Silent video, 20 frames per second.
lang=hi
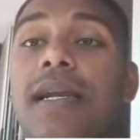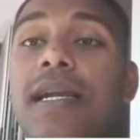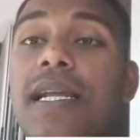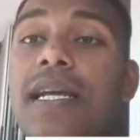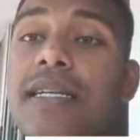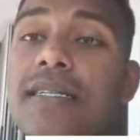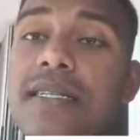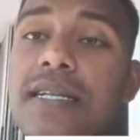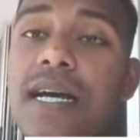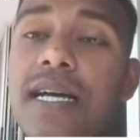
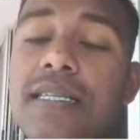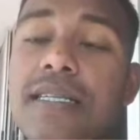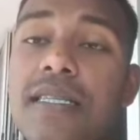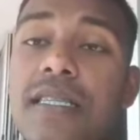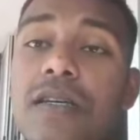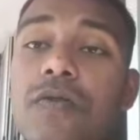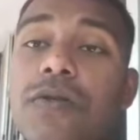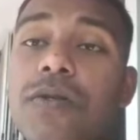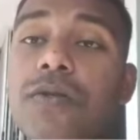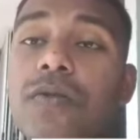नेक्स्ट आ
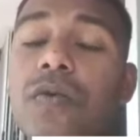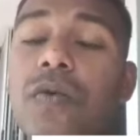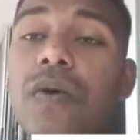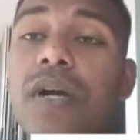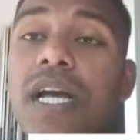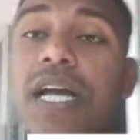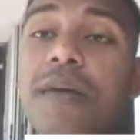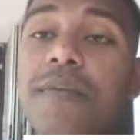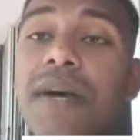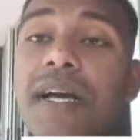जाता है दोस्तों
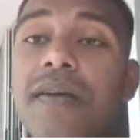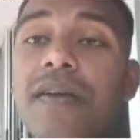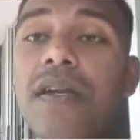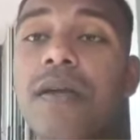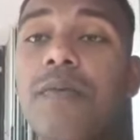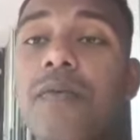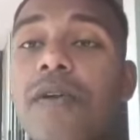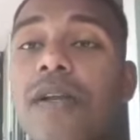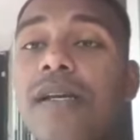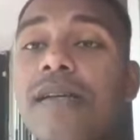कई भाइयों
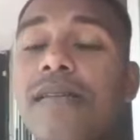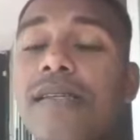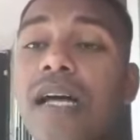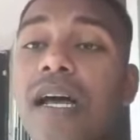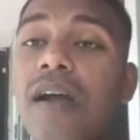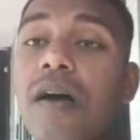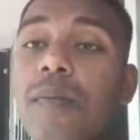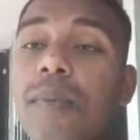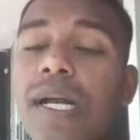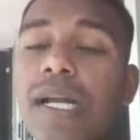ने बोले
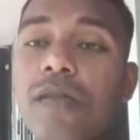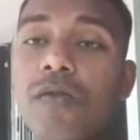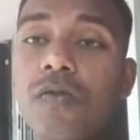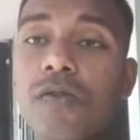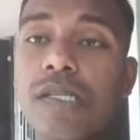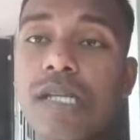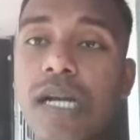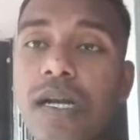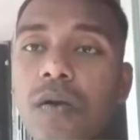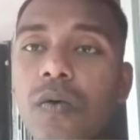सर हमारा
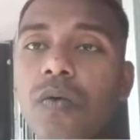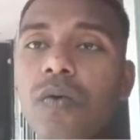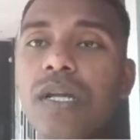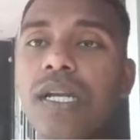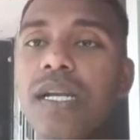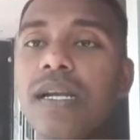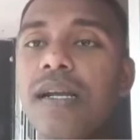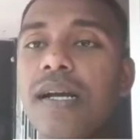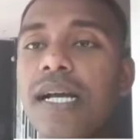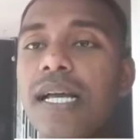दूसरा
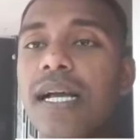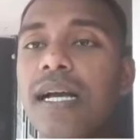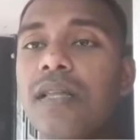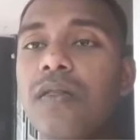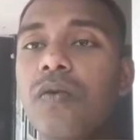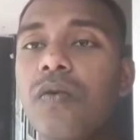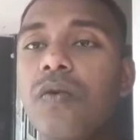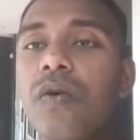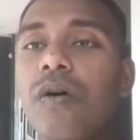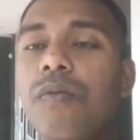नौकरी लगेगा
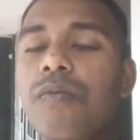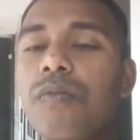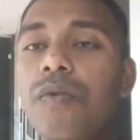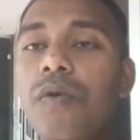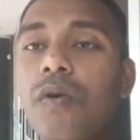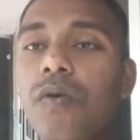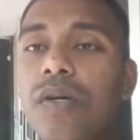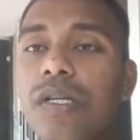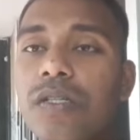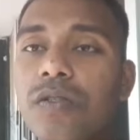तो हम
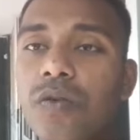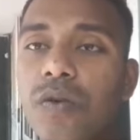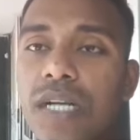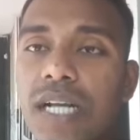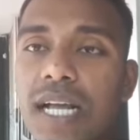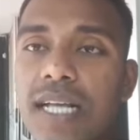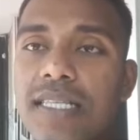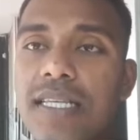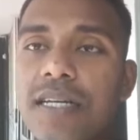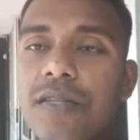नौकरी छोड़
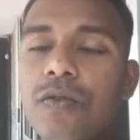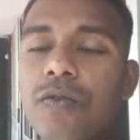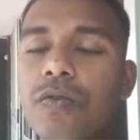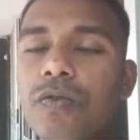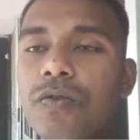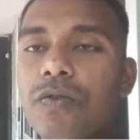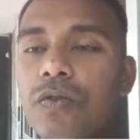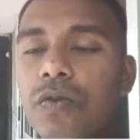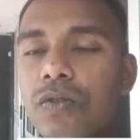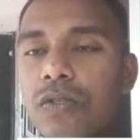के आ जाएंगे तो
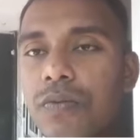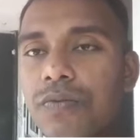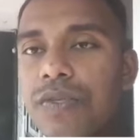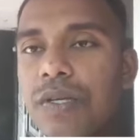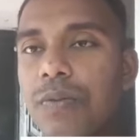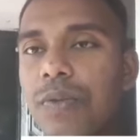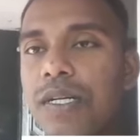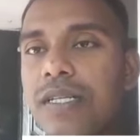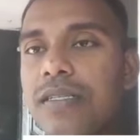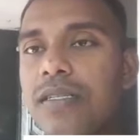दोस्तों
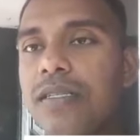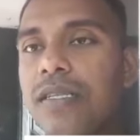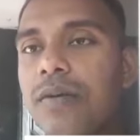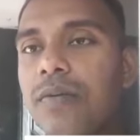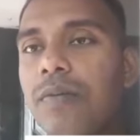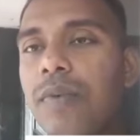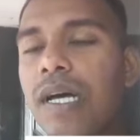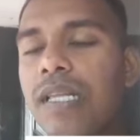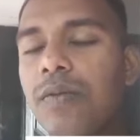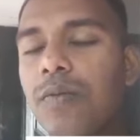सबसे बड़ी
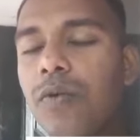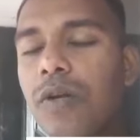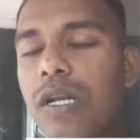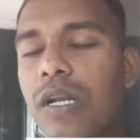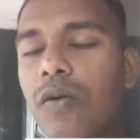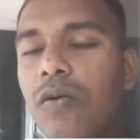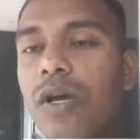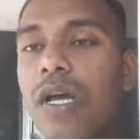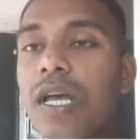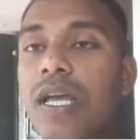चीज़ें बात बोल
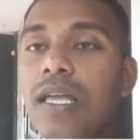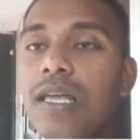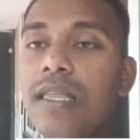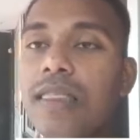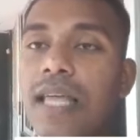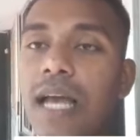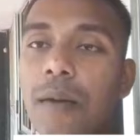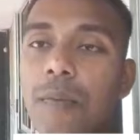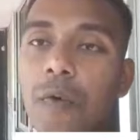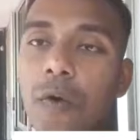रहा हूँ
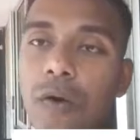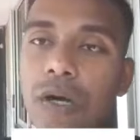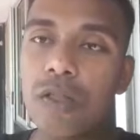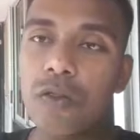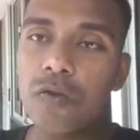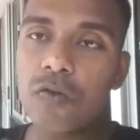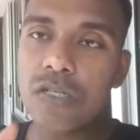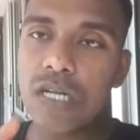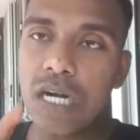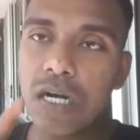यदि आप लोग का
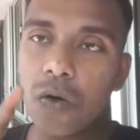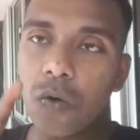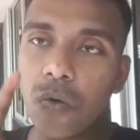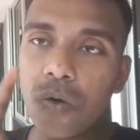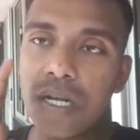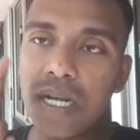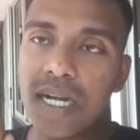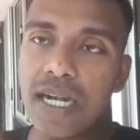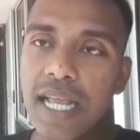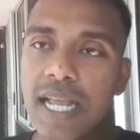दूसरा
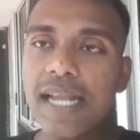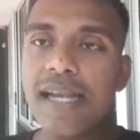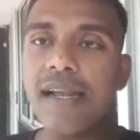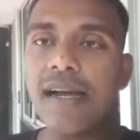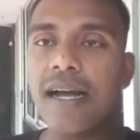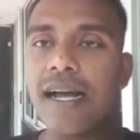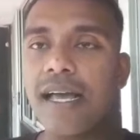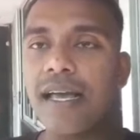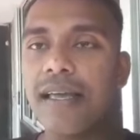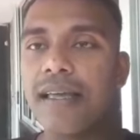नौकरी नहीं
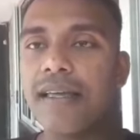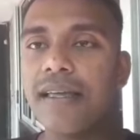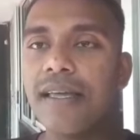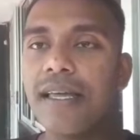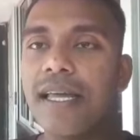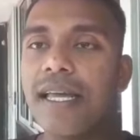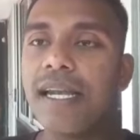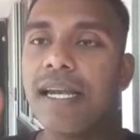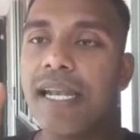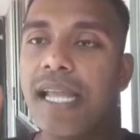लगाए
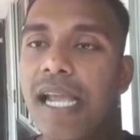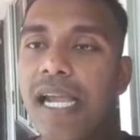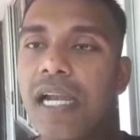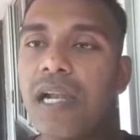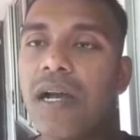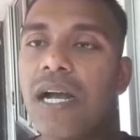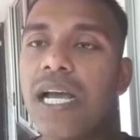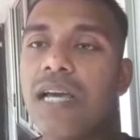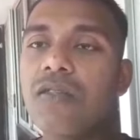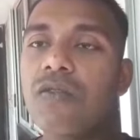नहीं
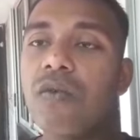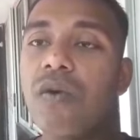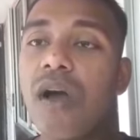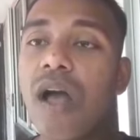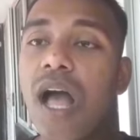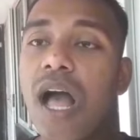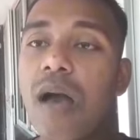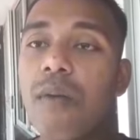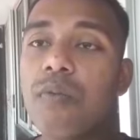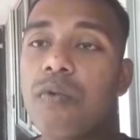लगाए तो
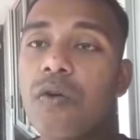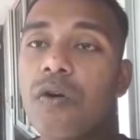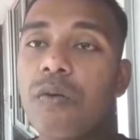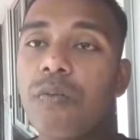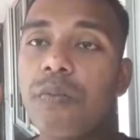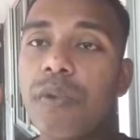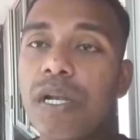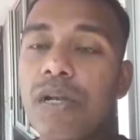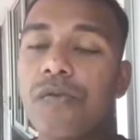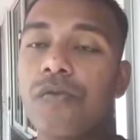आप
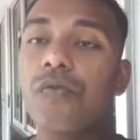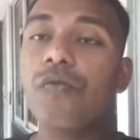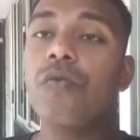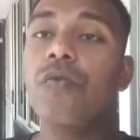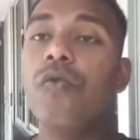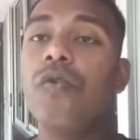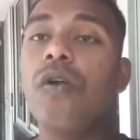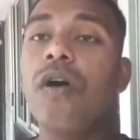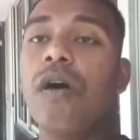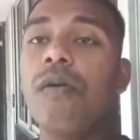लोग
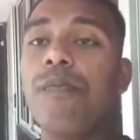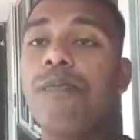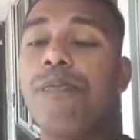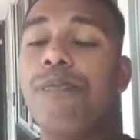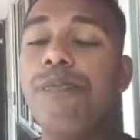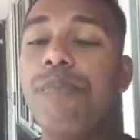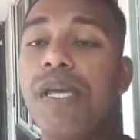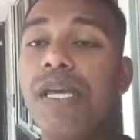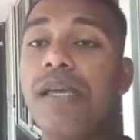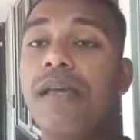बिल्कुल अब
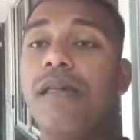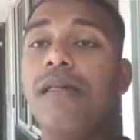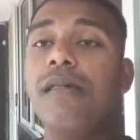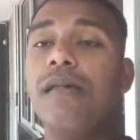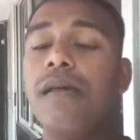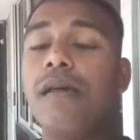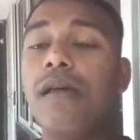भी